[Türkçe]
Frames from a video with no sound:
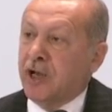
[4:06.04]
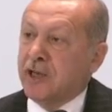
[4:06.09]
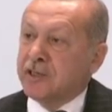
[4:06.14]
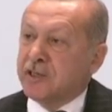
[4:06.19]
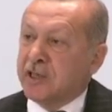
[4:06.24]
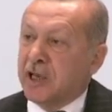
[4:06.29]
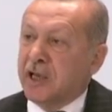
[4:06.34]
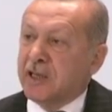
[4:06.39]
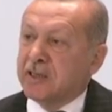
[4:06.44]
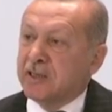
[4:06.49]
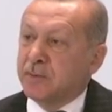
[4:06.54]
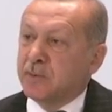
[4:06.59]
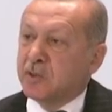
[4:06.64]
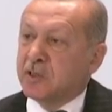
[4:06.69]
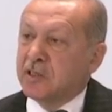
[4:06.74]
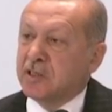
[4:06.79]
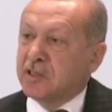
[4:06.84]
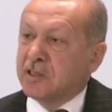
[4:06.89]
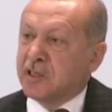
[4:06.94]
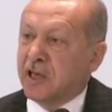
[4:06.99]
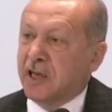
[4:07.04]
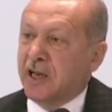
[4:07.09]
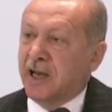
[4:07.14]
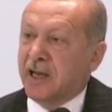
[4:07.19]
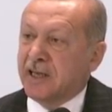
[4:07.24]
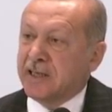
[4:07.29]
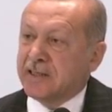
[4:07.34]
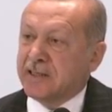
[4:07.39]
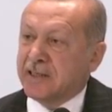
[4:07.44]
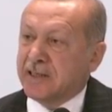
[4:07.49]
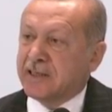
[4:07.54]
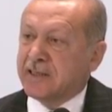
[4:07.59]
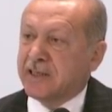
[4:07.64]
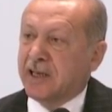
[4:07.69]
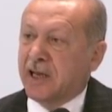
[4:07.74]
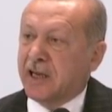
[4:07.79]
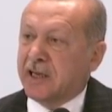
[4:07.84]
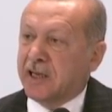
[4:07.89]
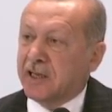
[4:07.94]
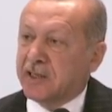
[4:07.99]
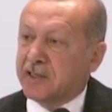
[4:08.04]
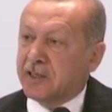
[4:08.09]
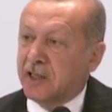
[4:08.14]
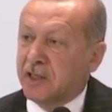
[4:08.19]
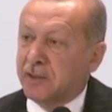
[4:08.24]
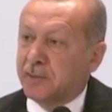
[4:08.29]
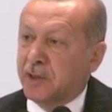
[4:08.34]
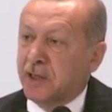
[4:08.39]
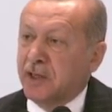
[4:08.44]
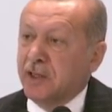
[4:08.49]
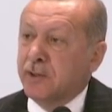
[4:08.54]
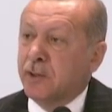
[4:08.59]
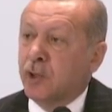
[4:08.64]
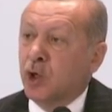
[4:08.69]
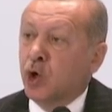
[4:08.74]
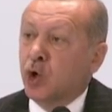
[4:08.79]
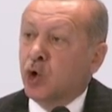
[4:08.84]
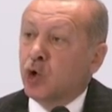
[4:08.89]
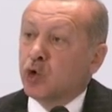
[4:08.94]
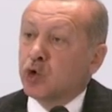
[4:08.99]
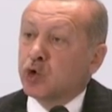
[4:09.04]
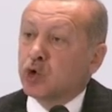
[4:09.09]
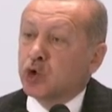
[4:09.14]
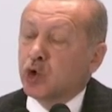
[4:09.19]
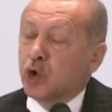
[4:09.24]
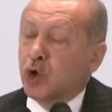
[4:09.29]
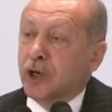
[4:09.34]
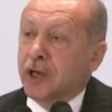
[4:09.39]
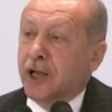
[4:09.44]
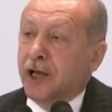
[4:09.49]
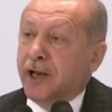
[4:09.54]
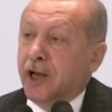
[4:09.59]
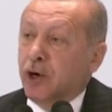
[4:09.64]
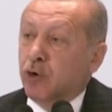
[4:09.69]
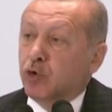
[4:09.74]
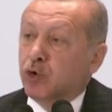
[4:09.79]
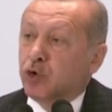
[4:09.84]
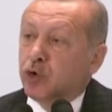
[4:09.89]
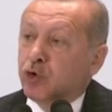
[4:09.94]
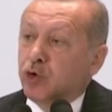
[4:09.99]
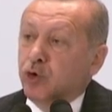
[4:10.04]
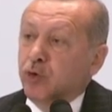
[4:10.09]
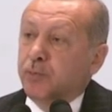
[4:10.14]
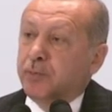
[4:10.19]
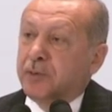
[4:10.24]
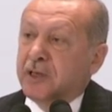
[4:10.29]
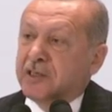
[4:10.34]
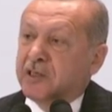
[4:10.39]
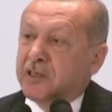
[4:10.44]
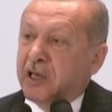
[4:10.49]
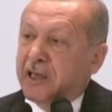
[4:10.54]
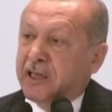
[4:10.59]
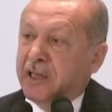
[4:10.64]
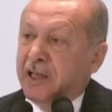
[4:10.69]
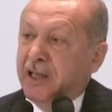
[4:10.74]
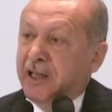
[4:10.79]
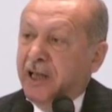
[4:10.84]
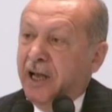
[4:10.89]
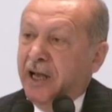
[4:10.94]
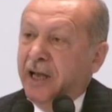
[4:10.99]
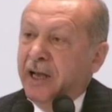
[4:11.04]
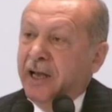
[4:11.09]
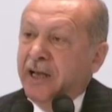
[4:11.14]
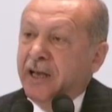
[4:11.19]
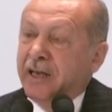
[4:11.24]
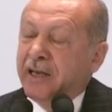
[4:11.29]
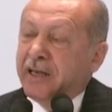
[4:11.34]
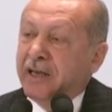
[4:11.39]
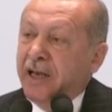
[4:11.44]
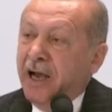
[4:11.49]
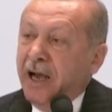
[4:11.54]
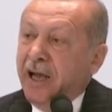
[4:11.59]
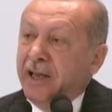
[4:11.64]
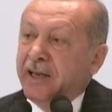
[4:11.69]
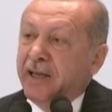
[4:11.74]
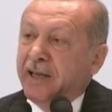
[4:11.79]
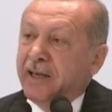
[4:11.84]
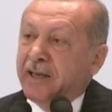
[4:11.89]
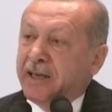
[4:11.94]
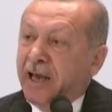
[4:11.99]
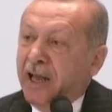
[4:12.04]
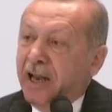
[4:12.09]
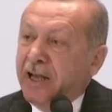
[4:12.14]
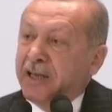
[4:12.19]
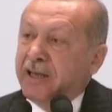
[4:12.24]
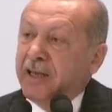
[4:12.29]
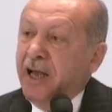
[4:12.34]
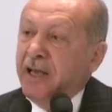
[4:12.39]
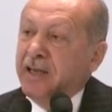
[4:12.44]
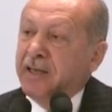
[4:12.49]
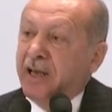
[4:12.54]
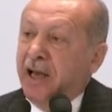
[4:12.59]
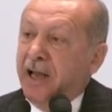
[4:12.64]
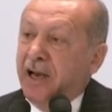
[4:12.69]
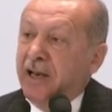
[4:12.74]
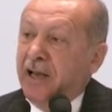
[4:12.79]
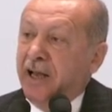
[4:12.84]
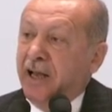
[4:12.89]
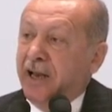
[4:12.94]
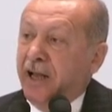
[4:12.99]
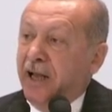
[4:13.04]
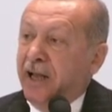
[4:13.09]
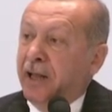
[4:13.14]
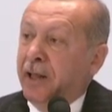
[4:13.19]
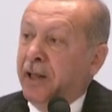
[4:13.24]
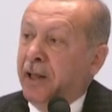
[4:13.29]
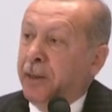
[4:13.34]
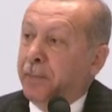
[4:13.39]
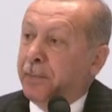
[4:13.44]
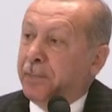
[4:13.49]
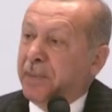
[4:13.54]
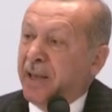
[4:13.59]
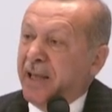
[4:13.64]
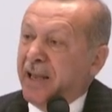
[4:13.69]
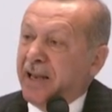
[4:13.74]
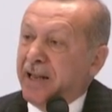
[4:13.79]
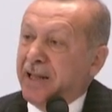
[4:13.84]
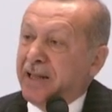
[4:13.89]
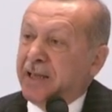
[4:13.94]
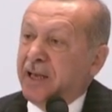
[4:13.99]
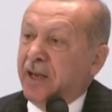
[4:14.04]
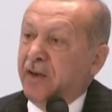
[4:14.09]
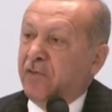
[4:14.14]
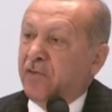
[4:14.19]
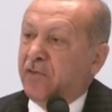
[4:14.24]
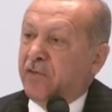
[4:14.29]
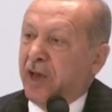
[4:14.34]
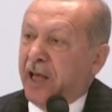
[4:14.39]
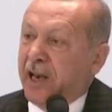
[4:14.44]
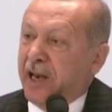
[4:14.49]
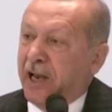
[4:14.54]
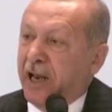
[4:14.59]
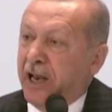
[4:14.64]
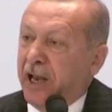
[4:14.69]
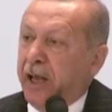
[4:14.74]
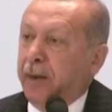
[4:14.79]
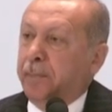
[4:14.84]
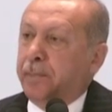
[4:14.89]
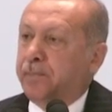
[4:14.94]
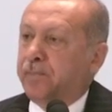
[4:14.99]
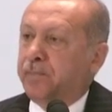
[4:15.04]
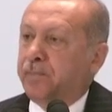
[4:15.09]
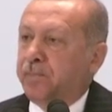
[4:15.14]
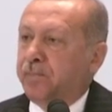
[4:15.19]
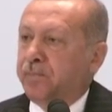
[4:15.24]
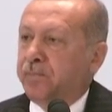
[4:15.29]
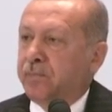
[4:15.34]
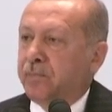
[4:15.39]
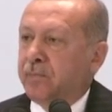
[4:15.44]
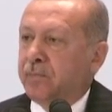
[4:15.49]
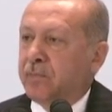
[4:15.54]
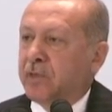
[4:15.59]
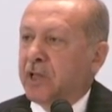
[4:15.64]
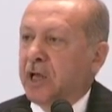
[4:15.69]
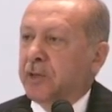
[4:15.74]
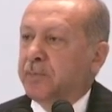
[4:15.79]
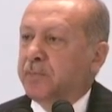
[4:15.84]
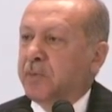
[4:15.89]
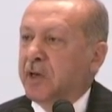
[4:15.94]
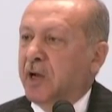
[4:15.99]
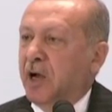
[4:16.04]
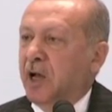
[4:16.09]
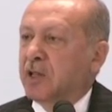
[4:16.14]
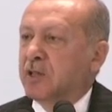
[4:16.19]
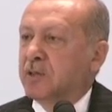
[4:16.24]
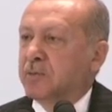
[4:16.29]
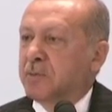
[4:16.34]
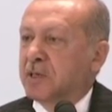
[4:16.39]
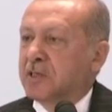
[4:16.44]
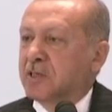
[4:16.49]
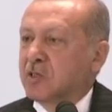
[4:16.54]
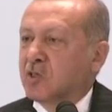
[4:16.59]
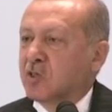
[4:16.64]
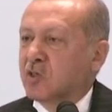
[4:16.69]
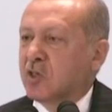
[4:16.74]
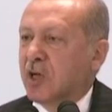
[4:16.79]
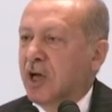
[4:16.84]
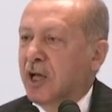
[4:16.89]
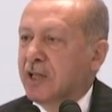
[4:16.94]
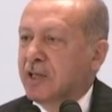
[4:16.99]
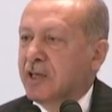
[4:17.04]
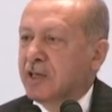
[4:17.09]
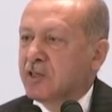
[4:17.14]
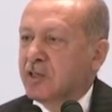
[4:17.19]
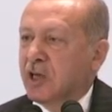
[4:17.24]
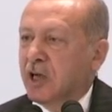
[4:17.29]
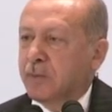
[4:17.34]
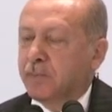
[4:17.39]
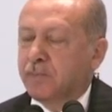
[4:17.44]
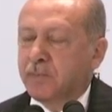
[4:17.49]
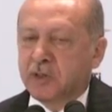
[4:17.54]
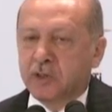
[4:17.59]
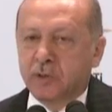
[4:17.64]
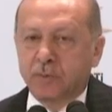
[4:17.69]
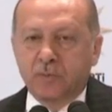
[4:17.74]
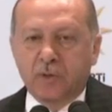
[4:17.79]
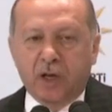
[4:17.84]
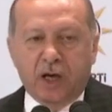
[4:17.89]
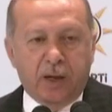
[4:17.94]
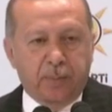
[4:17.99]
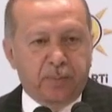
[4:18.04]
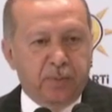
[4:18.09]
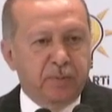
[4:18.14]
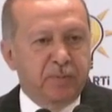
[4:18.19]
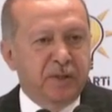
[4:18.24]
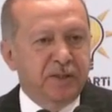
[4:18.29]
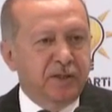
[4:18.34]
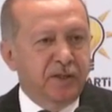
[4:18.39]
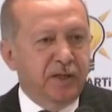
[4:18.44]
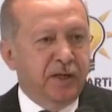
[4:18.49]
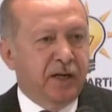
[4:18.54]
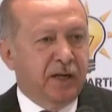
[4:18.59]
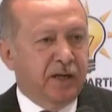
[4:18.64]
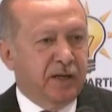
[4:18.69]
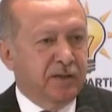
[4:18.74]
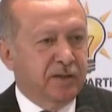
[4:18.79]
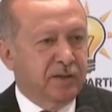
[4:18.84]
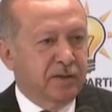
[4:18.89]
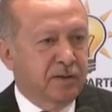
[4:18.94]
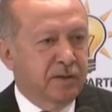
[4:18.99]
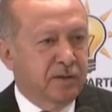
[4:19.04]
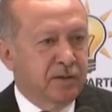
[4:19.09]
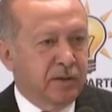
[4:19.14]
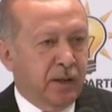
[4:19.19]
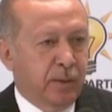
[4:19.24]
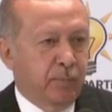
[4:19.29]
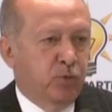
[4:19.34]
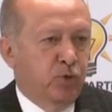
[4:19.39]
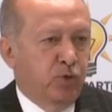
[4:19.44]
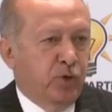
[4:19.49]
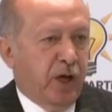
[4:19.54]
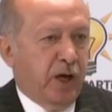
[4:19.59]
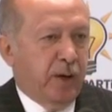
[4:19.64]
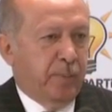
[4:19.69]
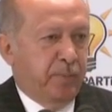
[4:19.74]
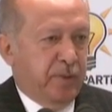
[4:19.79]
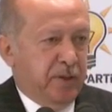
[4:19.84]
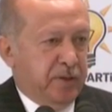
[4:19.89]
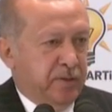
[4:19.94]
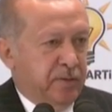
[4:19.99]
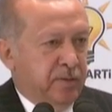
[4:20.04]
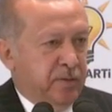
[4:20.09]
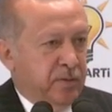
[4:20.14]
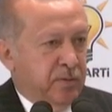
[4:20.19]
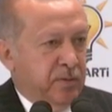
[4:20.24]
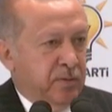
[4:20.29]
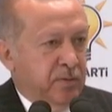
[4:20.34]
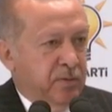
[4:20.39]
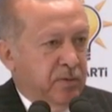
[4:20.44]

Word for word: olan şehidimizin cenazesine katılımın usullere uygun bir şekilde yani gereken yerlere bilgi verilip tedbir alınmasını sağlayacak biçimde yapılması gerekir. Sen bunu da yapmadın.